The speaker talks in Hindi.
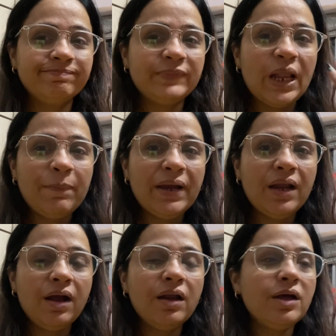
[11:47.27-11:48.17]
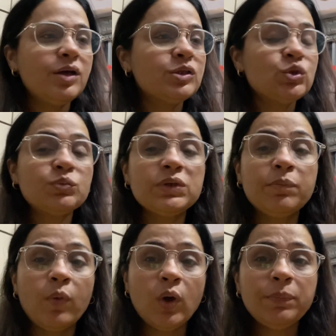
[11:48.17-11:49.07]
नेल पेन लगाना जो मुझे
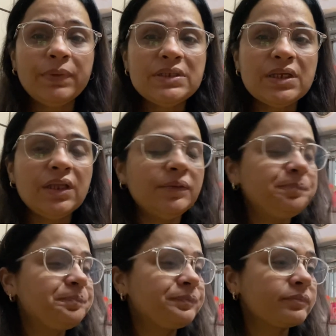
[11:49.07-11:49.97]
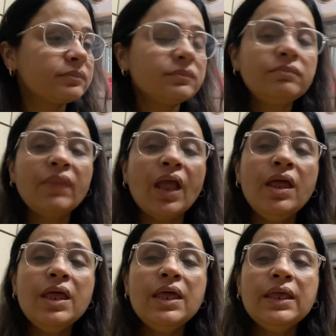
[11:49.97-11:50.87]
बहुत पसंद है
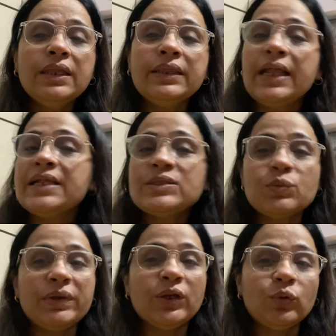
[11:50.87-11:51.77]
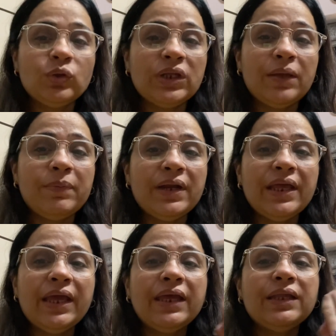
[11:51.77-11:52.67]
नेल्स तो मेरे खुद के बड़े
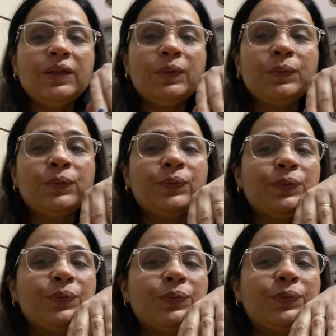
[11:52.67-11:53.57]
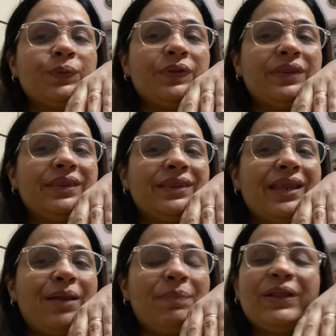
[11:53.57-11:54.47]
हैं तो
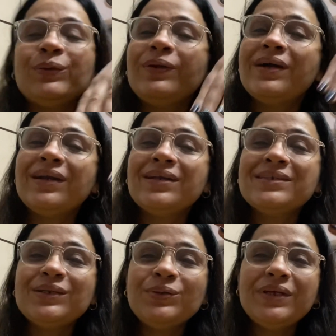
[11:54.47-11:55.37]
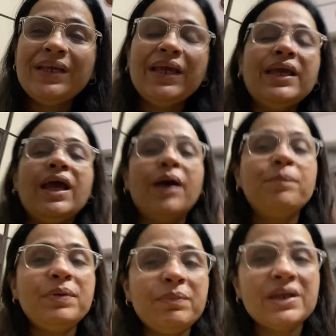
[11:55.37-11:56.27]
नेल पेन तो लगाना ज़रूरी है अब
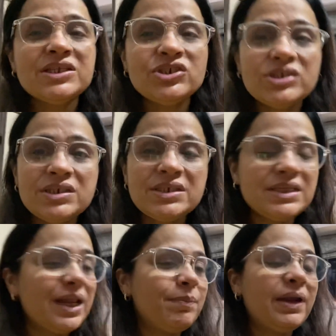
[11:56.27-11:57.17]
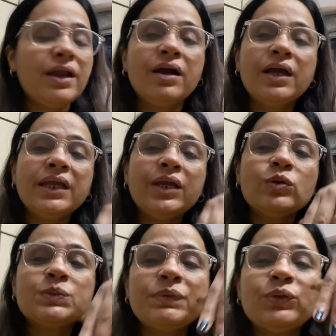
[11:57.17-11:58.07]
भी मैंने जस्ट नेल पेन लगाई है
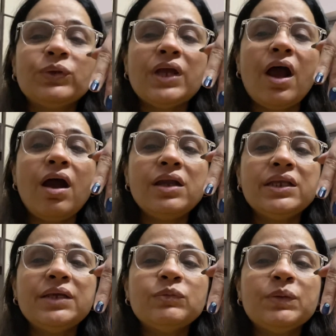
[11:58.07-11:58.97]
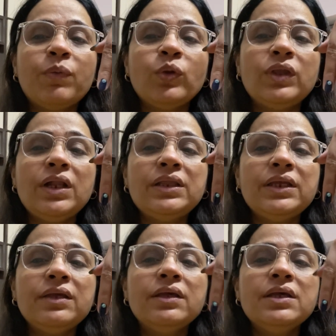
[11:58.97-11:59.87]
उस पर थोड़ी आर्ट की मुझे बहुत दिल थी